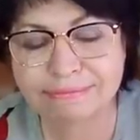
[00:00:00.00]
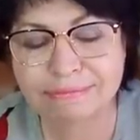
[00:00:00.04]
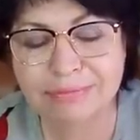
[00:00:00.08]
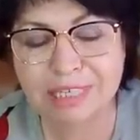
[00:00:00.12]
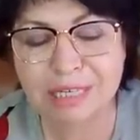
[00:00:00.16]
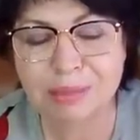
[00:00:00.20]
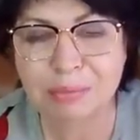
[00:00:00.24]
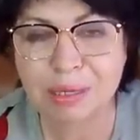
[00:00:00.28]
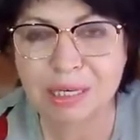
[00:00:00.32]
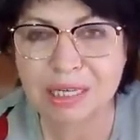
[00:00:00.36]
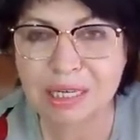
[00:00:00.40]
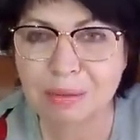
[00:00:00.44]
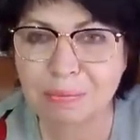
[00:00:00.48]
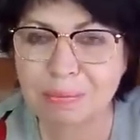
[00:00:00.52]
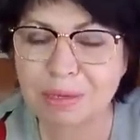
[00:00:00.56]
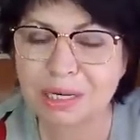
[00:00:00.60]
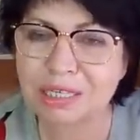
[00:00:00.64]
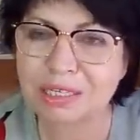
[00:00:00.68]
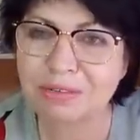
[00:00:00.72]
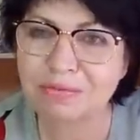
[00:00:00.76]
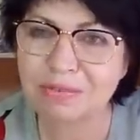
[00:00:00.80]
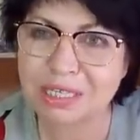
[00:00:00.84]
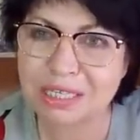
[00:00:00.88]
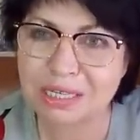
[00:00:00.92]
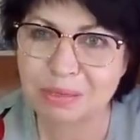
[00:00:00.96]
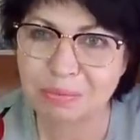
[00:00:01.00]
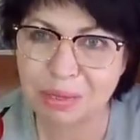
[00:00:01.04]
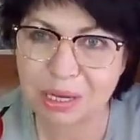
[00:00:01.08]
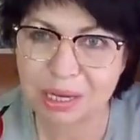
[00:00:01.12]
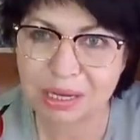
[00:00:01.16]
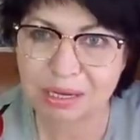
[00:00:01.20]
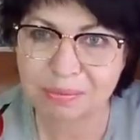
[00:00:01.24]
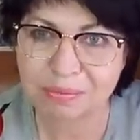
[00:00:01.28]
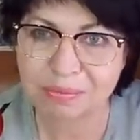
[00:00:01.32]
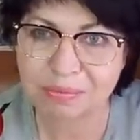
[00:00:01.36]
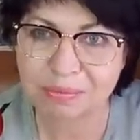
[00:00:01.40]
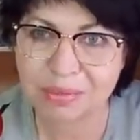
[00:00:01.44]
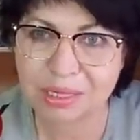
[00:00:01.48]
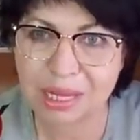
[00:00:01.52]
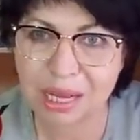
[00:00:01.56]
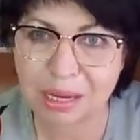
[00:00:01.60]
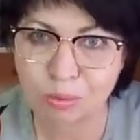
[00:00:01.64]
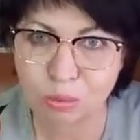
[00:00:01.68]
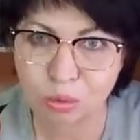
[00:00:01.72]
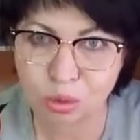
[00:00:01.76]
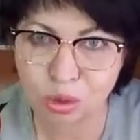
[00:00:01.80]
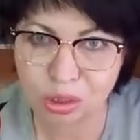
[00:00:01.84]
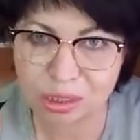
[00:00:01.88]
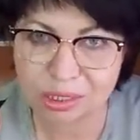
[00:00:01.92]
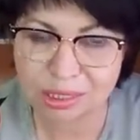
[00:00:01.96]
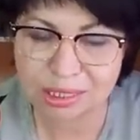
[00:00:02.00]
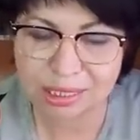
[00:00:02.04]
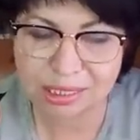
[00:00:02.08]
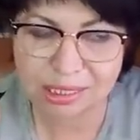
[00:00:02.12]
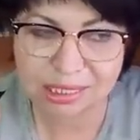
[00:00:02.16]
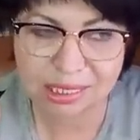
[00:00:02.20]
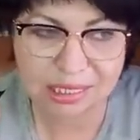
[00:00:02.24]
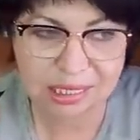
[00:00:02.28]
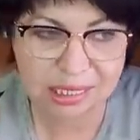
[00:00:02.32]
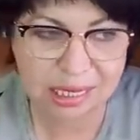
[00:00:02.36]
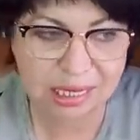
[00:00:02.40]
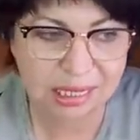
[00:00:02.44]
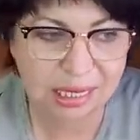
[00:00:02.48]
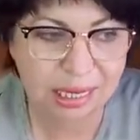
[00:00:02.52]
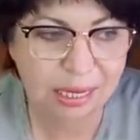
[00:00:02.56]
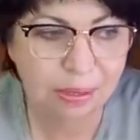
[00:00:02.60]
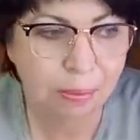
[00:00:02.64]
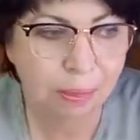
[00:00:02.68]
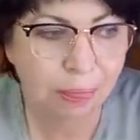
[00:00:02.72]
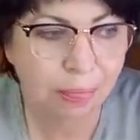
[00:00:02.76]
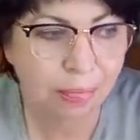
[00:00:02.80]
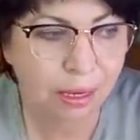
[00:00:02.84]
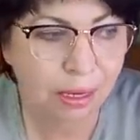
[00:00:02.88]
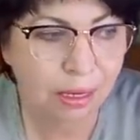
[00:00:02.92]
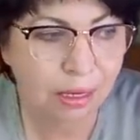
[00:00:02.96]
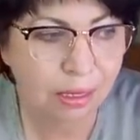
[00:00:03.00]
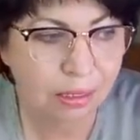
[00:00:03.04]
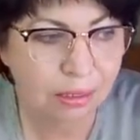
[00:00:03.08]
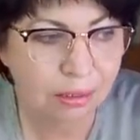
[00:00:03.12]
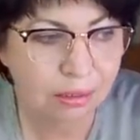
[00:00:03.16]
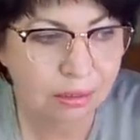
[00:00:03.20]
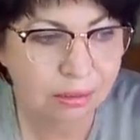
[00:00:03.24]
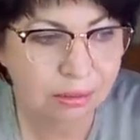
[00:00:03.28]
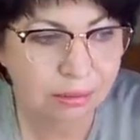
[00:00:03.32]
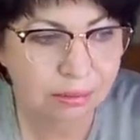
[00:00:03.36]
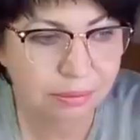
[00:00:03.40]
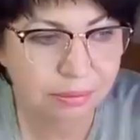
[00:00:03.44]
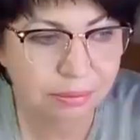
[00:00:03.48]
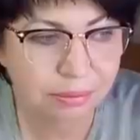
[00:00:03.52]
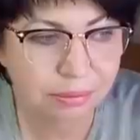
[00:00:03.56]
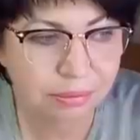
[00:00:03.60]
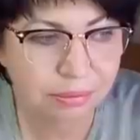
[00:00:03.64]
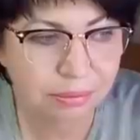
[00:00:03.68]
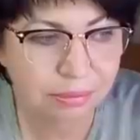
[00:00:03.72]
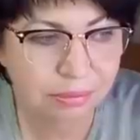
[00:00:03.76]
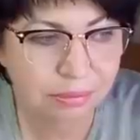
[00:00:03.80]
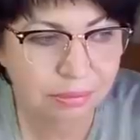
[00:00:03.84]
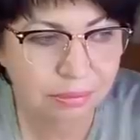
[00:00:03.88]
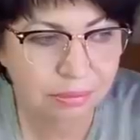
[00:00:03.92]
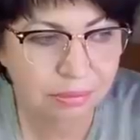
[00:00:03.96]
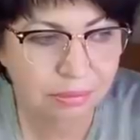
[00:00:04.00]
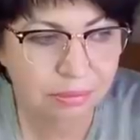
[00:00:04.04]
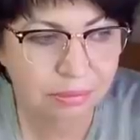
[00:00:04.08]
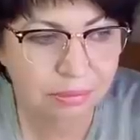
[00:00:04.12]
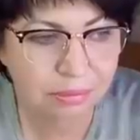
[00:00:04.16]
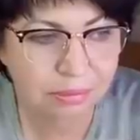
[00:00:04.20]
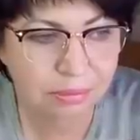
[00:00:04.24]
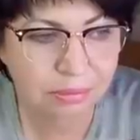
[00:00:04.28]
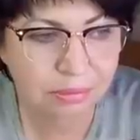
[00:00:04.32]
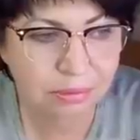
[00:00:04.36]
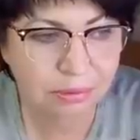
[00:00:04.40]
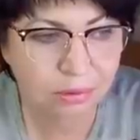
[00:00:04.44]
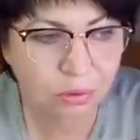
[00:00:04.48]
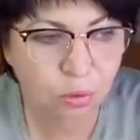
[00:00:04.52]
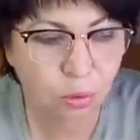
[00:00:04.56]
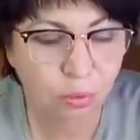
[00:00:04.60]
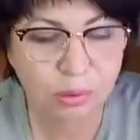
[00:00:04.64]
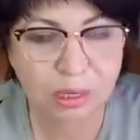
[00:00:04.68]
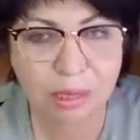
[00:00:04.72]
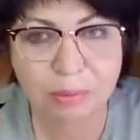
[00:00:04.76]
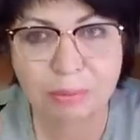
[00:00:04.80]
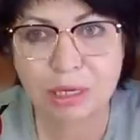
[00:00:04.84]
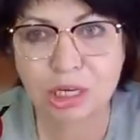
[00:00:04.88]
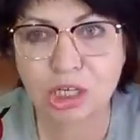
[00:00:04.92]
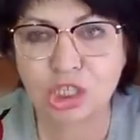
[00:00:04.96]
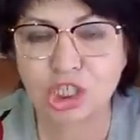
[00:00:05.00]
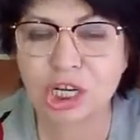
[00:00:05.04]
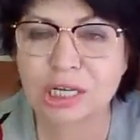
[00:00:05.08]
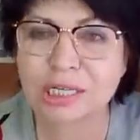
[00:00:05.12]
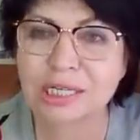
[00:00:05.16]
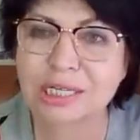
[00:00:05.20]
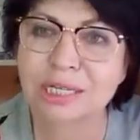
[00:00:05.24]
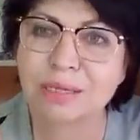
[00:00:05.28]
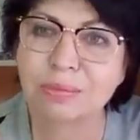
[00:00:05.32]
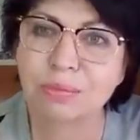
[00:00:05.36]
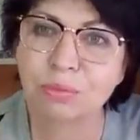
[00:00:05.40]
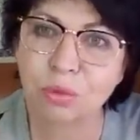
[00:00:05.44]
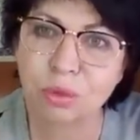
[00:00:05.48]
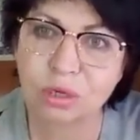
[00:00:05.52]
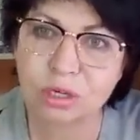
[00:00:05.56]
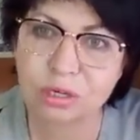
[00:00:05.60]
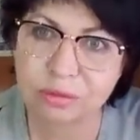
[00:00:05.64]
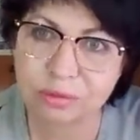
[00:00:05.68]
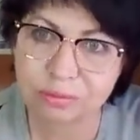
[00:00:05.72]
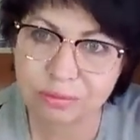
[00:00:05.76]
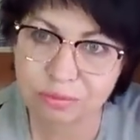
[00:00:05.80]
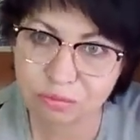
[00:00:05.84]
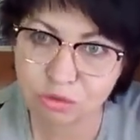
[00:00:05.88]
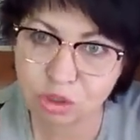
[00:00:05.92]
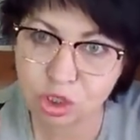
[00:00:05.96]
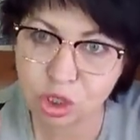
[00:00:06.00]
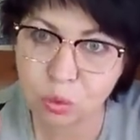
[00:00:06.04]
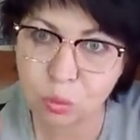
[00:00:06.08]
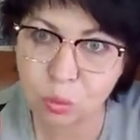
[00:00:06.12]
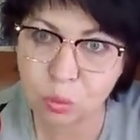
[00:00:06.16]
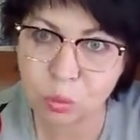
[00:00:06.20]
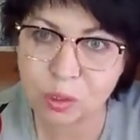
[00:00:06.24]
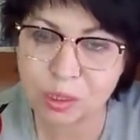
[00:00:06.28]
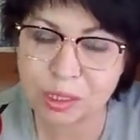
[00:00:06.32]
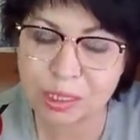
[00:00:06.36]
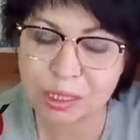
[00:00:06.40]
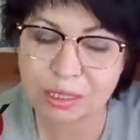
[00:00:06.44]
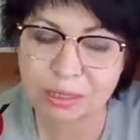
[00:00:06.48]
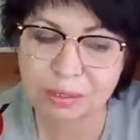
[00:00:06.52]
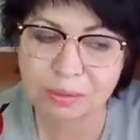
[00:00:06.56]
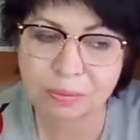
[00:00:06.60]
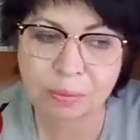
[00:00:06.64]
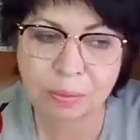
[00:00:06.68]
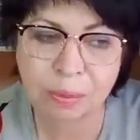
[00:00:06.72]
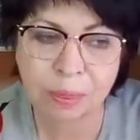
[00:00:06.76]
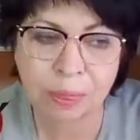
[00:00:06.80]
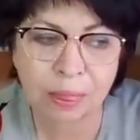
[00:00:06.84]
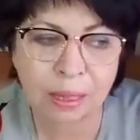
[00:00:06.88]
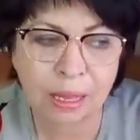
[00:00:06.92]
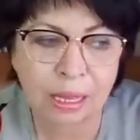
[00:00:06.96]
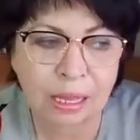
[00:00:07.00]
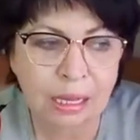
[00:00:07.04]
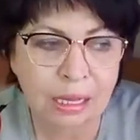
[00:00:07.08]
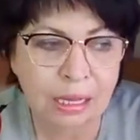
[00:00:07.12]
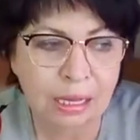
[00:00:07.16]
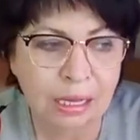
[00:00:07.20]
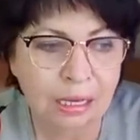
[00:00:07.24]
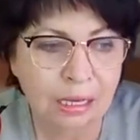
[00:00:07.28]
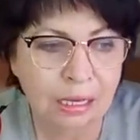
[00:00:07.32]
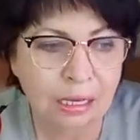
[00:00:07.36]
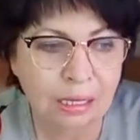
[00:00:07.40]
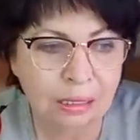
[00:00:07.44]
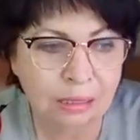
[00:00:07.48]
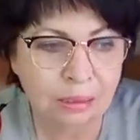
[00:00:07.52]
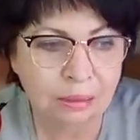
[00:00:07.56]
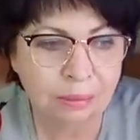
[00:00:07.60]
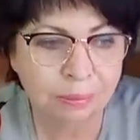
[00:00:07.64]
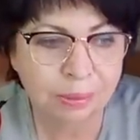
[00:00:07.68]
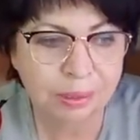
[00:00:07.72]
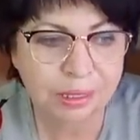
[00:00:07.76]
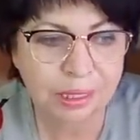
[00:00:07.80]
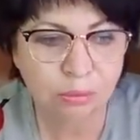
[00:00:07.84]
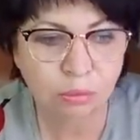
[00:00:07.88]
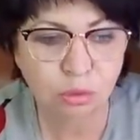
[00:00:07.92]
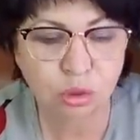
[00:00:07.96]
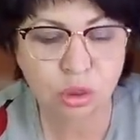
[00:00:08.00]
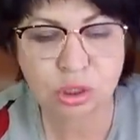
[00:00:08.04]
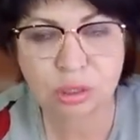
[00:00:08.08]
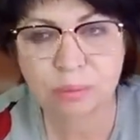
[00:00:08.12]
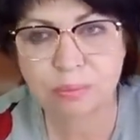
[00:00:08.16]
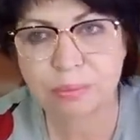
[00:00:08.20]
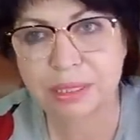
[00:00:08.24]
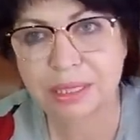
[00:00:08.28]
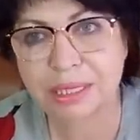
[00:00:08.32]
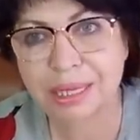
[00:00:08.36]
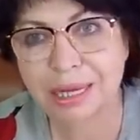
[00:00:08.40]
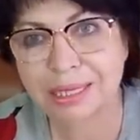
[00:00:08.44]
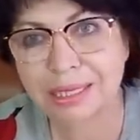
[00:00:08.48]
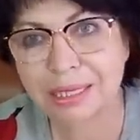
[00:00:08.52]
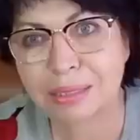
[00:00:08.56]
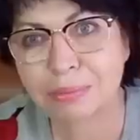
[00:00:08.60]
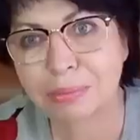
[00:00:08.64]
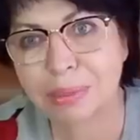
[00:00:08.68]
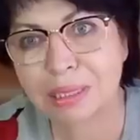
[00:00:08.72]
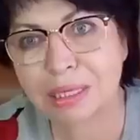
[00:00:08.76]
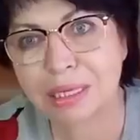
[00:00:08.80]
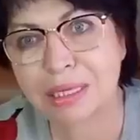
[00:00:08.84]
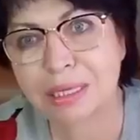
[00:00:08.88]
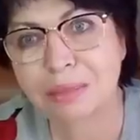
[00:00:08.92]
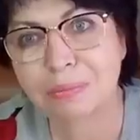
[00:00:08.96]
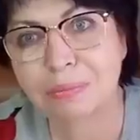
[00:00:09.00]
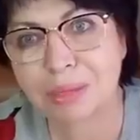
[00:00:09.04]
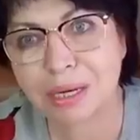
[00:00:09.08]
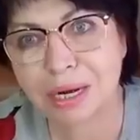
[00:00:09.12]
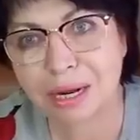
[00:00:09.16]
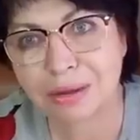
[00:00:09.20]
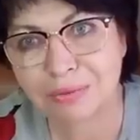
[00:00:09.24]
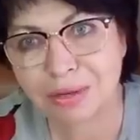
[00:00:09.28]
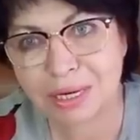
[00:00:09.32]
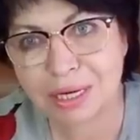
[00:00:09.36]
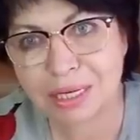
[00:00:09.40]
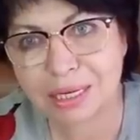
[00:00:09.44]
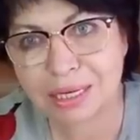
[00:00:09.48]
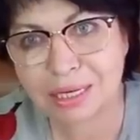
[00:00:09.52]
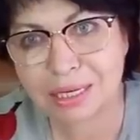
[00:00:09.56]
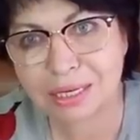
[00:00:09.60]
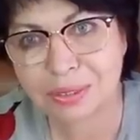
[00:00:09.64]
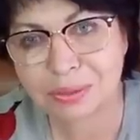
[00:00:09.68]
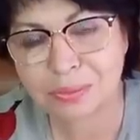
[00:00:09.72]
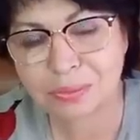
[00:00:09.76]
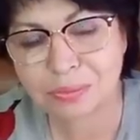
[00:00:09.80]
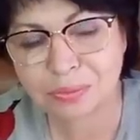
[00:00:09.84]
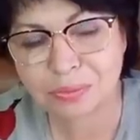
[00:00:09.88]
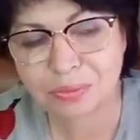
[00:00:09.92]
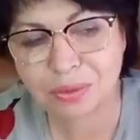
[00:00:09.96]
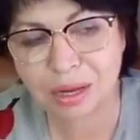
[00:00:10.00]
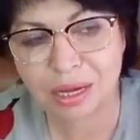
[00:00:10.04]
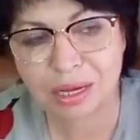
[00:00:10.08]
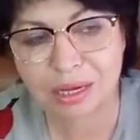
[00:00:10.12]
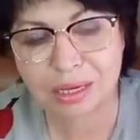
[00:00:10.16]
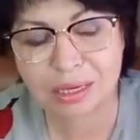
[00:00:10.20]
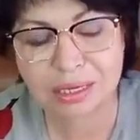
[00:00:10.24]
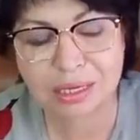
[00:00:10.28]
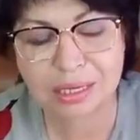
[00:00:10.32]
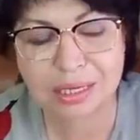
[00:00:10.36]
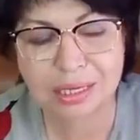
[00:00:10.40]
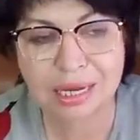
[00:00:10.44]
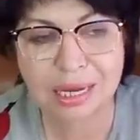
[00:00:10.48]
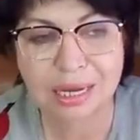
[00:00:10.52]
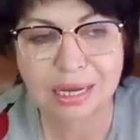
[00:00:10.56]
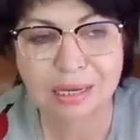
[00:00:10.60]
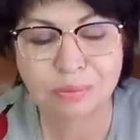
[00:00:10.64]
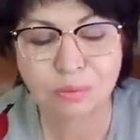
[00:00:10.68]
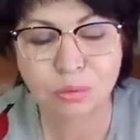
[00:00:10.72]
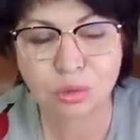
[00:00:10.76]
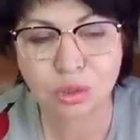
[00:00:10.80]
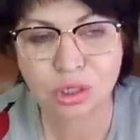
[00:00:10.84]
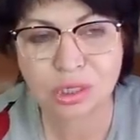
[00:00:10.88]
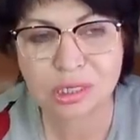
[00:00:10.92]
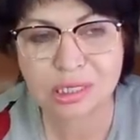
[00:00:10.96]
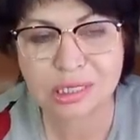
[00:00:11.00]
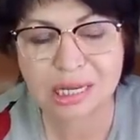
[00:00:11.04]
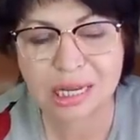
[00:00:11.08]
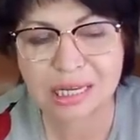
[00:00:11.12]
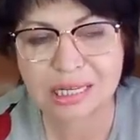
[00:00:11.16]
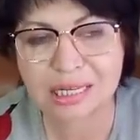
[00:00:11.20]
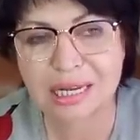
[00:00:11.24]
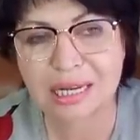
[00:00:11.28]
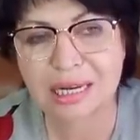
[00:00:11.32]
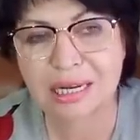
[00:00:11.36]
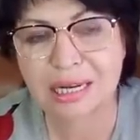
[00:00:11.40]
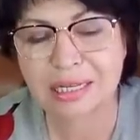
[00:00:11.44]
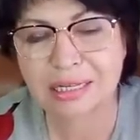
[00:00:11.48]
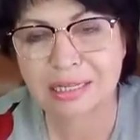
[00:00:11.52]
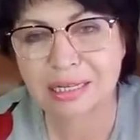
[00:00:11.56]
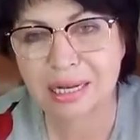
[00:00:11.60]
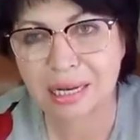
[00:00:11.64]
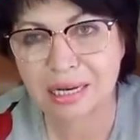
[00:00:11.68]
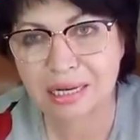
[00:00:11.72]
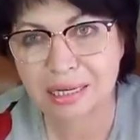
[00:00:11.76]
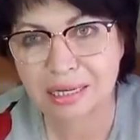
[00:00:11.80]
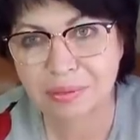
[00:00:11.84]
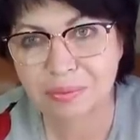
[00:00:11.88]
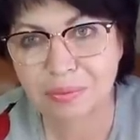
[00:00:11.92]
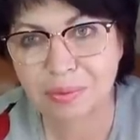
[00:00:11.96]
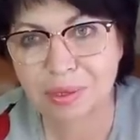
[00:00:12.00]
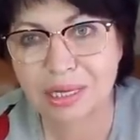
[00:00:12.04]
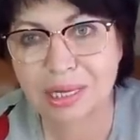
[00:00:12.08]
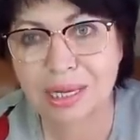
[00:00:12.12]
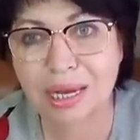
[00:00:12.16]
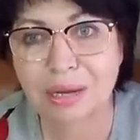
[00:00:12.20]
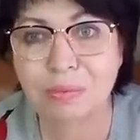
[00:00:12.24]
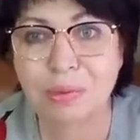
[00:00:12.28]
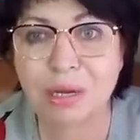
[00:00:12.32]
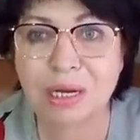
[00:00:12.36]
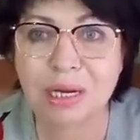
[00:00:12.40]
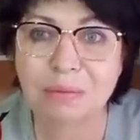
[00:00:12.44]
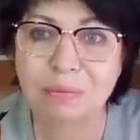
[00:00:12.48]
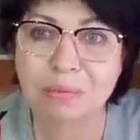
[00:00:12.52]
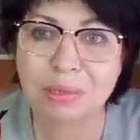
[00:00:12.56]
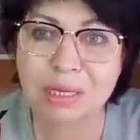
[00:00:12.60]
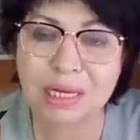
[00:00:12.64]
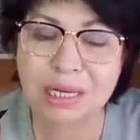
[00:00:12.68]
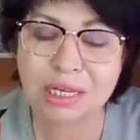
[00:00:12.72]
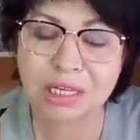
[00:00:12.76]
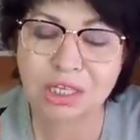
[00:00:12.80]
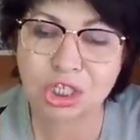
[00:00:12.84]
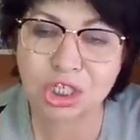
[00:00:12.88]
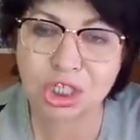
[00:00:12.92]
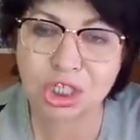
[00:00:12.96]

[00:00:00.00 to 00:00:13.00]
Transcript: не могла прийти в себя, так можно если сказать, да? А, у меня были частые боли в желудке, а, потому что питание было неправильное. Я, можно сказать, голодала, я мало пила